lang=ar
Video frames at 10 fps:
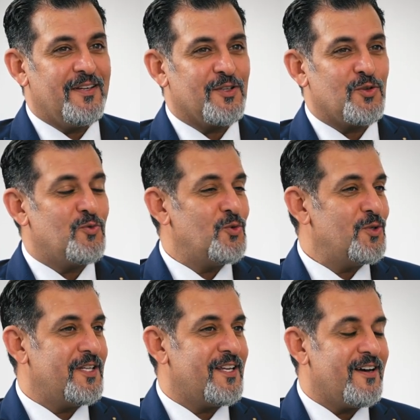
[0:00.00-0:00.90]

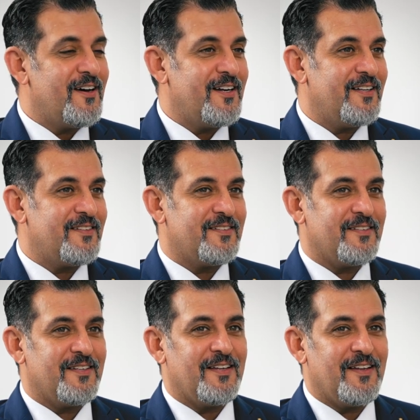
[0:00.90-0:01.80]
فطفولتي كانت
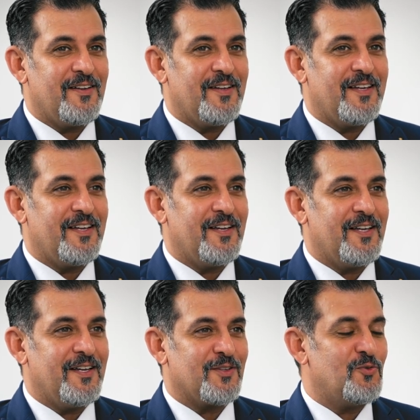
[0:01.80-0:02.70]

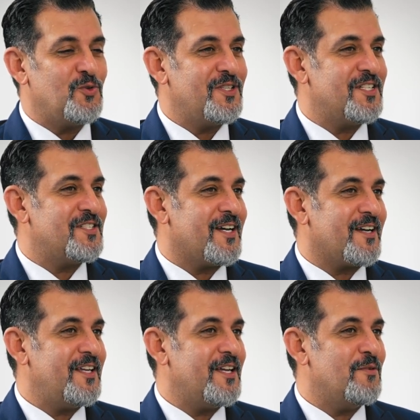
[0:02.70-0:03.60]
آه، طفولتي
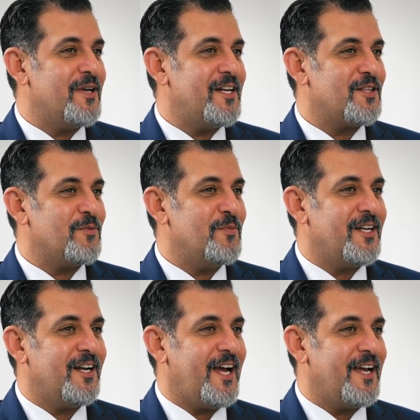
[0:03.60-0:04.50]
الشقية انبنت من
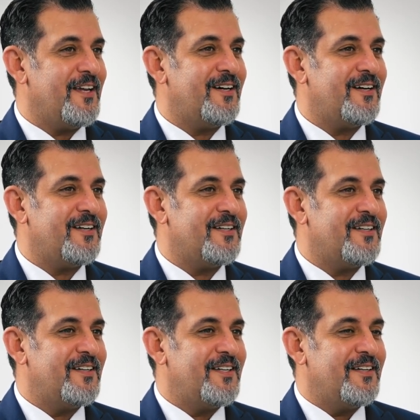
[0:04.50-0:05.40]
الحياة
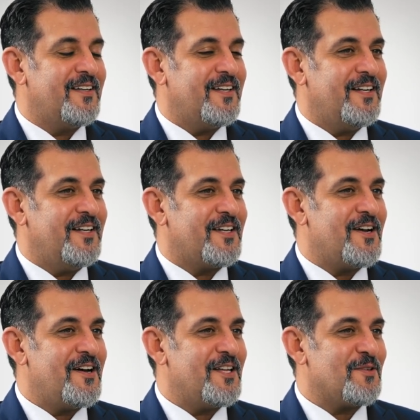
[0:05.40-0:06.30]
اللي
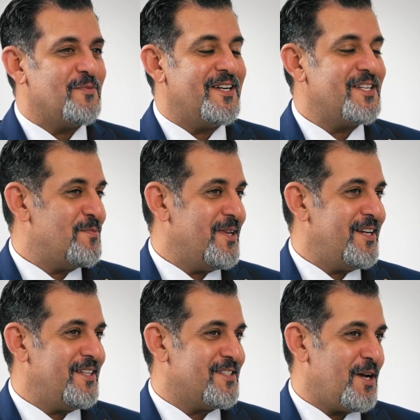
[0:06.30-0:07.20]
كانت بالنسبة
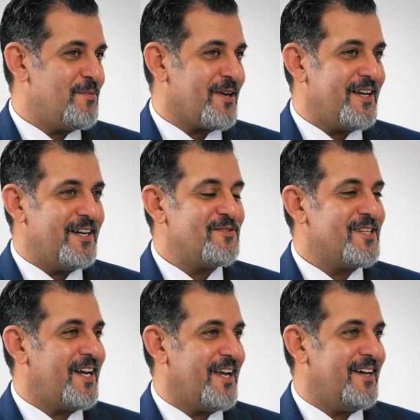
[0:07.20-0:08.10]
لي سابقا نفس
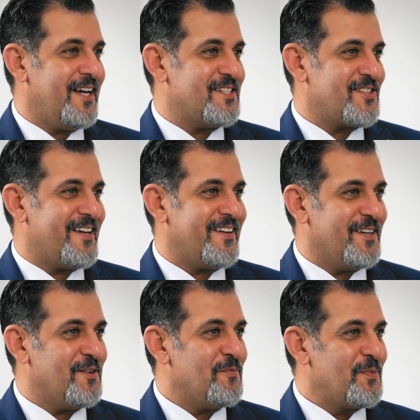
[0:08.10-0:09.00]
الحياة
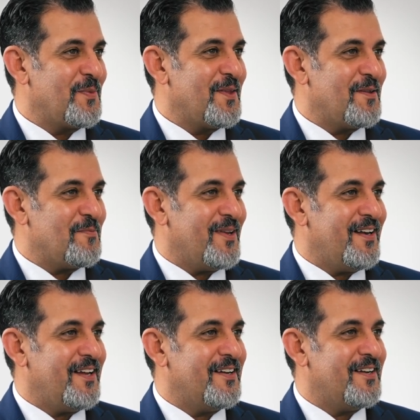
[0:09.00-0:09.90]
العسكرية
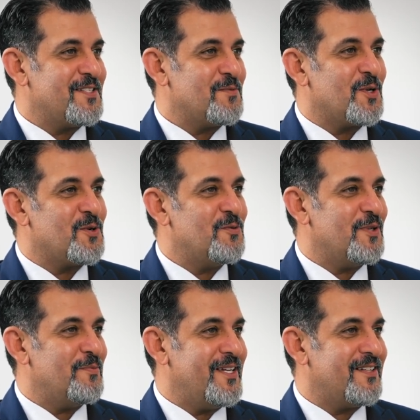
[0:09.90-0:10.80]
بأن احنا لازم نكون في
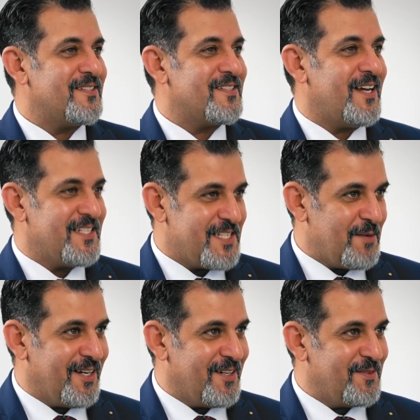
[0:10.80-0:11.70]
البيت الساعة
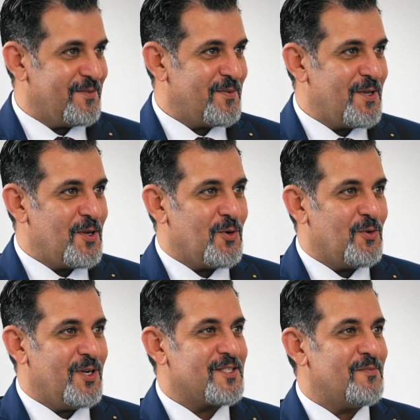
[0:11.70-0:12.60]
سبعة
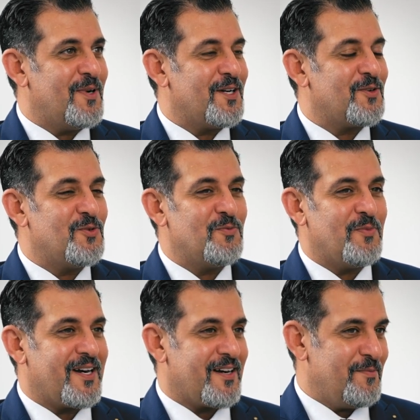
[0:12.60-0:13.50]
ولازم ما نكون
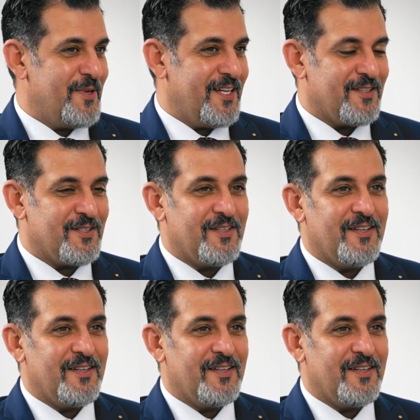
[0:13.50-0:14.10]
برا البيت